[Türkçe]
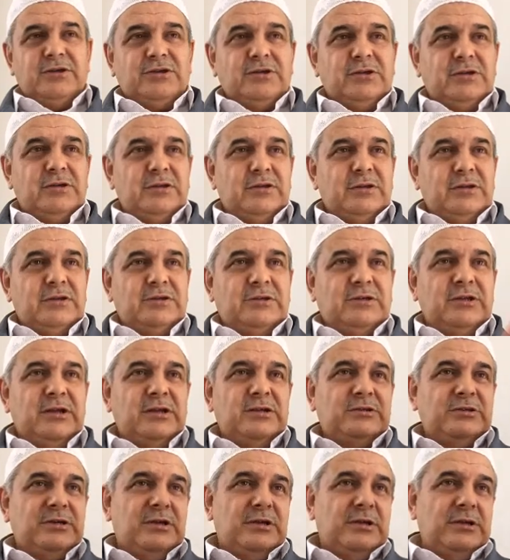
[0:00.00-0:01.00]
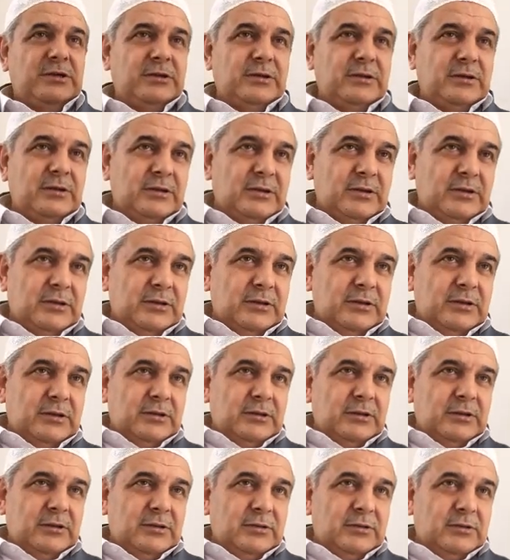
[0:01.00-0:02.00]
için isterse
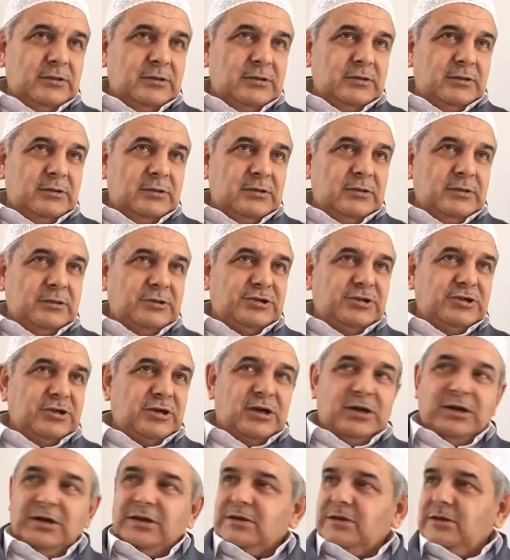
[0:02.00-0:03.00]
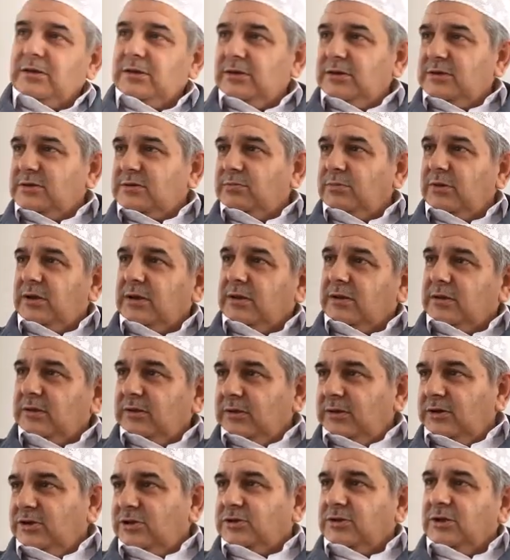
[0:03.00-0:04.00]
cihat, hizmet,
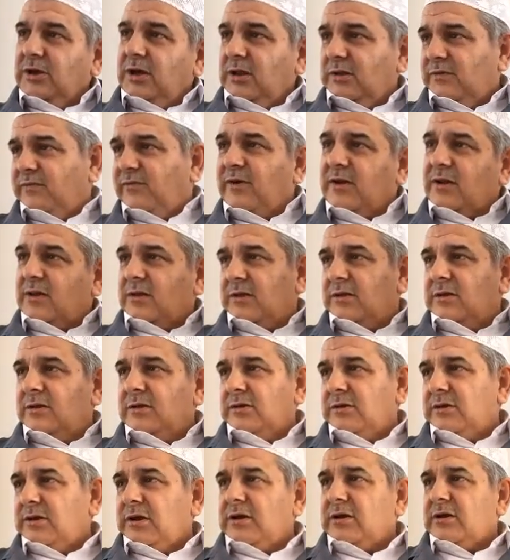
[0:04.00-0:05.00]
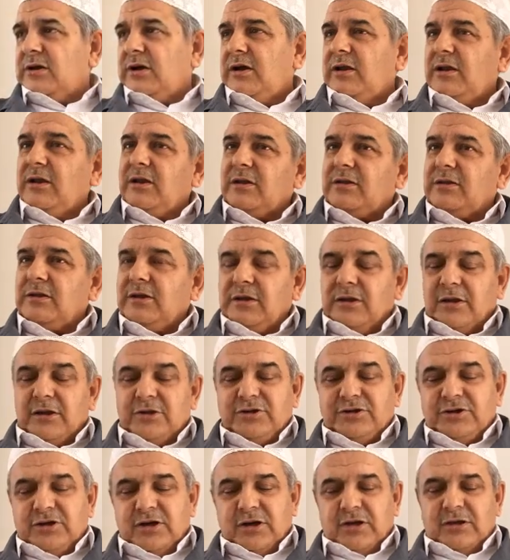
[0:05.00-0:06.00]
iştahat farklılığından
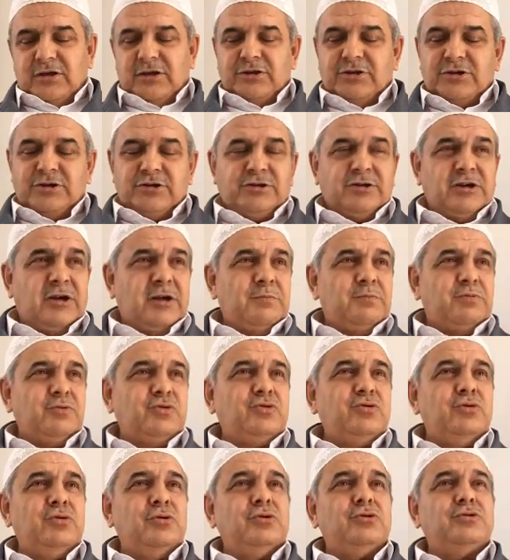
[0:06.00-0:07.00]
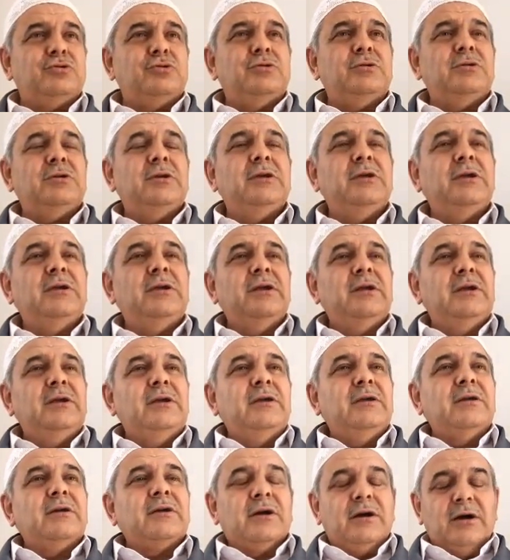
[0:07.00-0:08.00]
kaynaklanan cihat için çarpışıyor olsun.
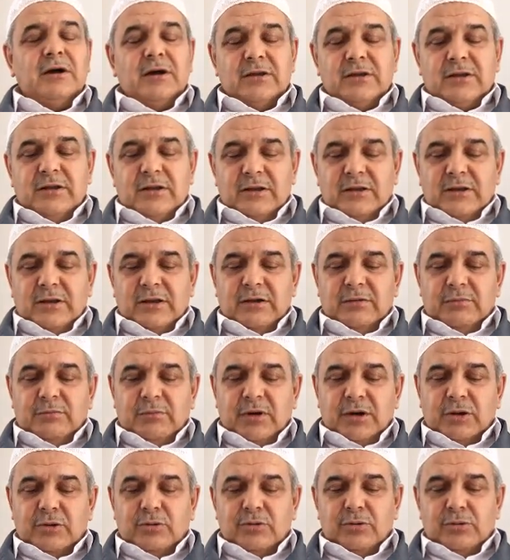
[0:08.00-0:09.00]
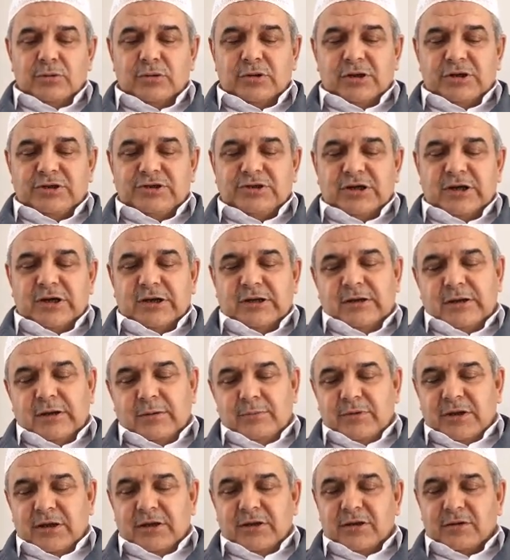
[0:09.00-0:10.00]
Katil de maktul de
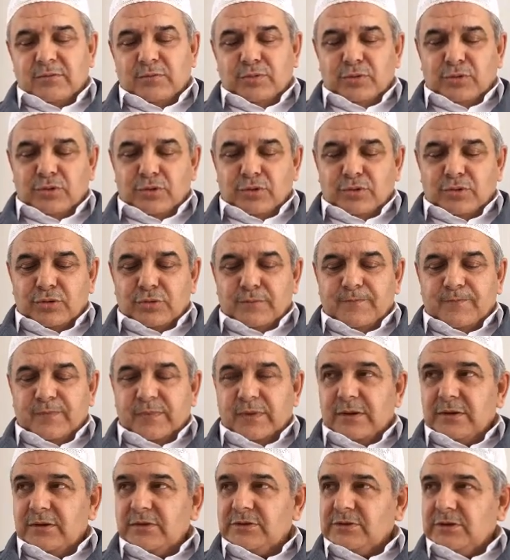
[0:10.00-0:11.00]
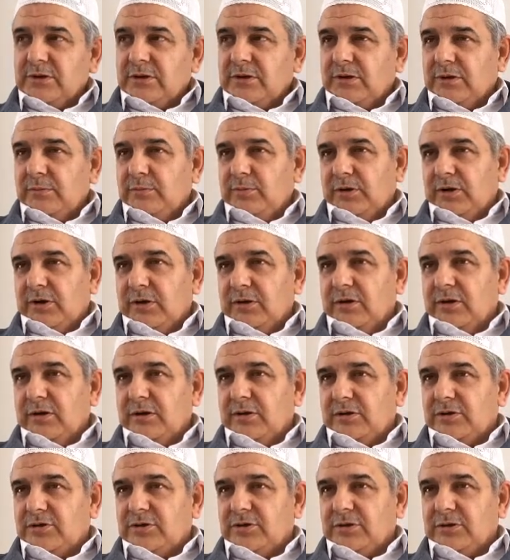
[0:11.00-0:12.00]
cehennemdedir buyurdu. Sahabi
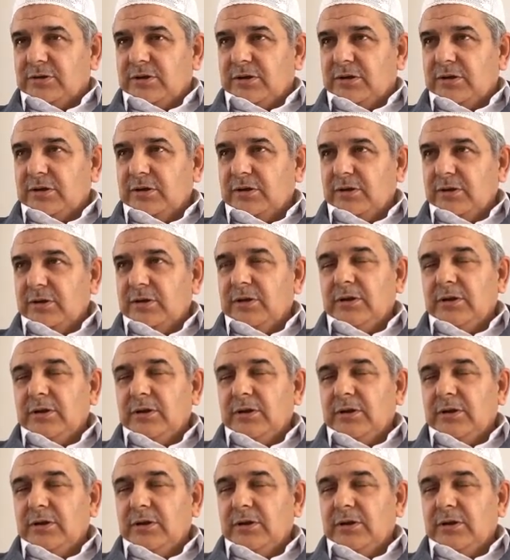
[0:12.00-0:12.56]
hayret içinde